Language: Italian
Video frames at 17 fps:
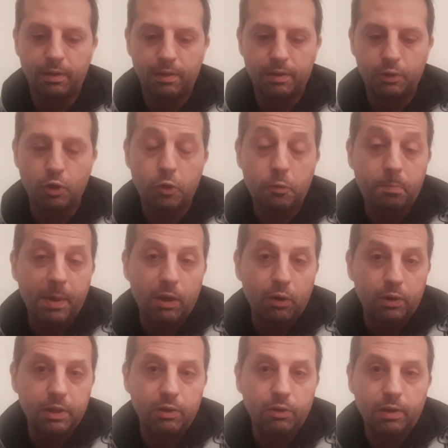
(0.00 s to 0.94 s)
Io
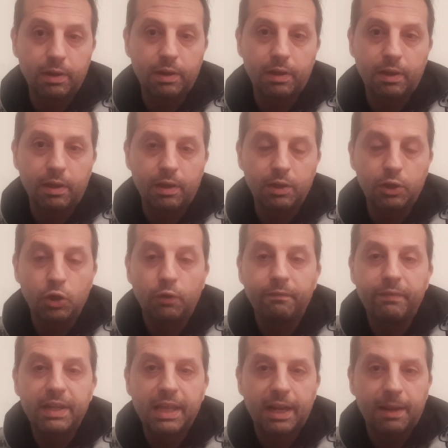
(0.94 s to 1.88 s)
spero di non, di non
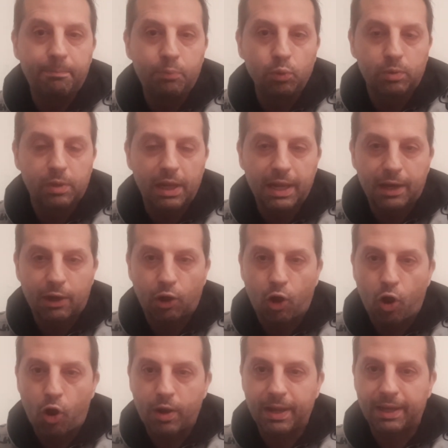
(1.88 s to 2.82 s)
vedere più
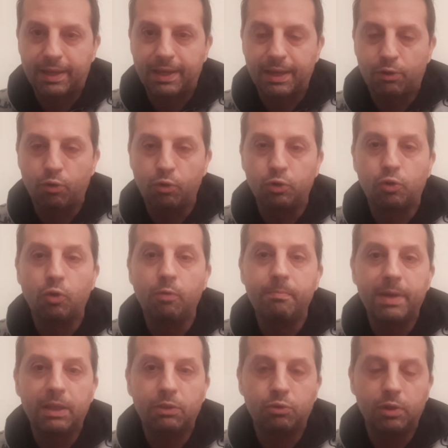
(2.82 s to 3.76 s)
telecronache col
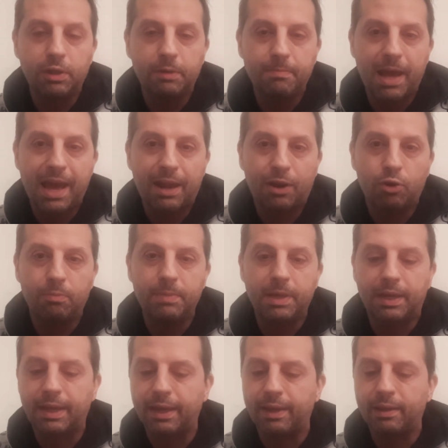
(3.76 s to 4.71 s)
commento di
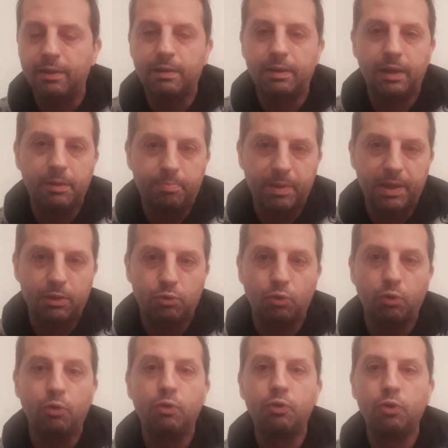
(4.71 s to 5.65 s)
Bergomi che,
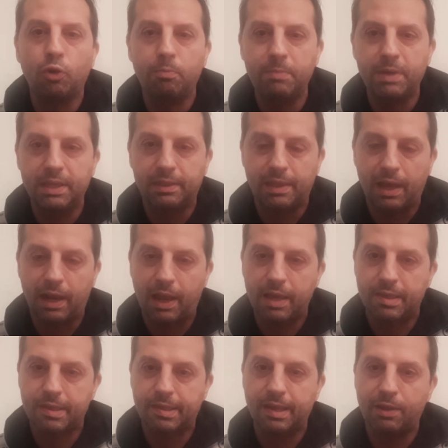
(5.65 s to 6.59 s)
ripeto, non mi
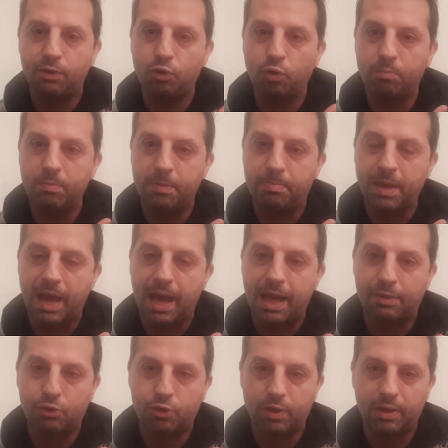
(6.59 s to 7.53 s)
interessa, non mi
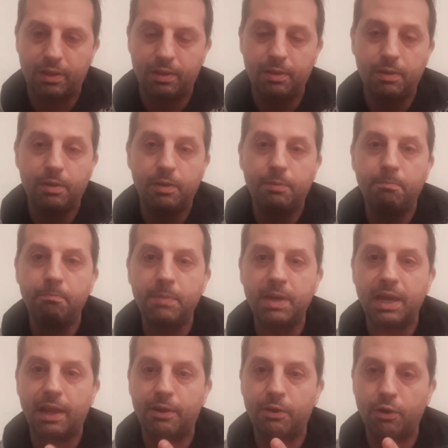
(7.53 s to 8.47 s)
piace,
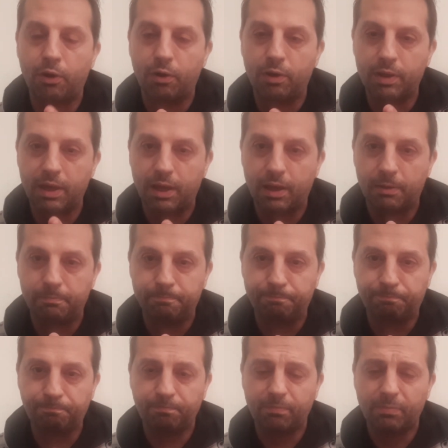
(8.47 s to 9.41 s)
mi annoia
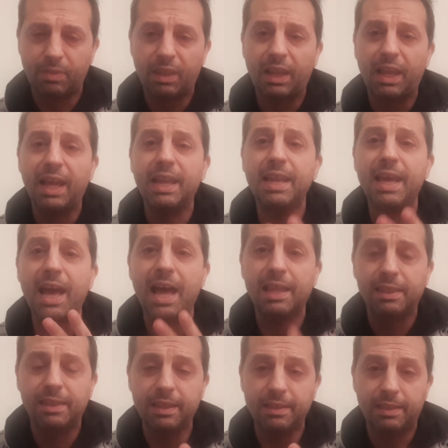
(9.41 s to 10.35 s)
ed è
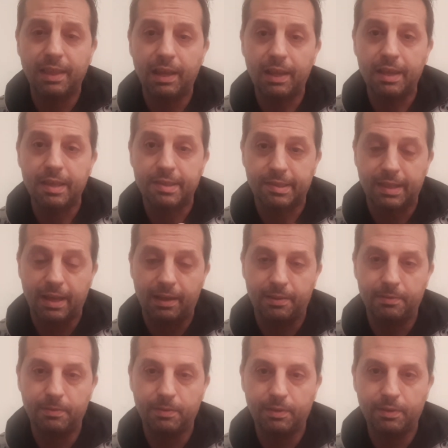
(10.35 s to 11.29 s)

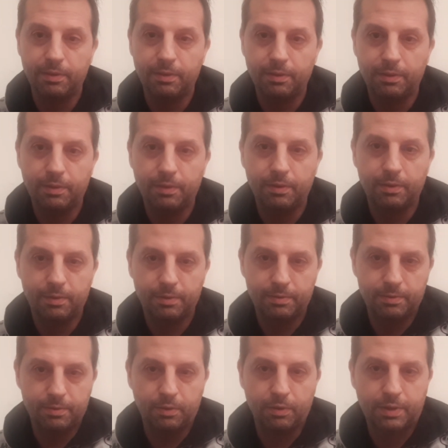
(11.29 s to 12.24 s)
anti-interista.
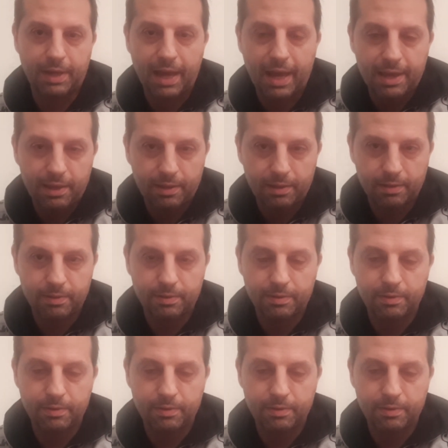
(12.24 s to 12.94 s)
Ok?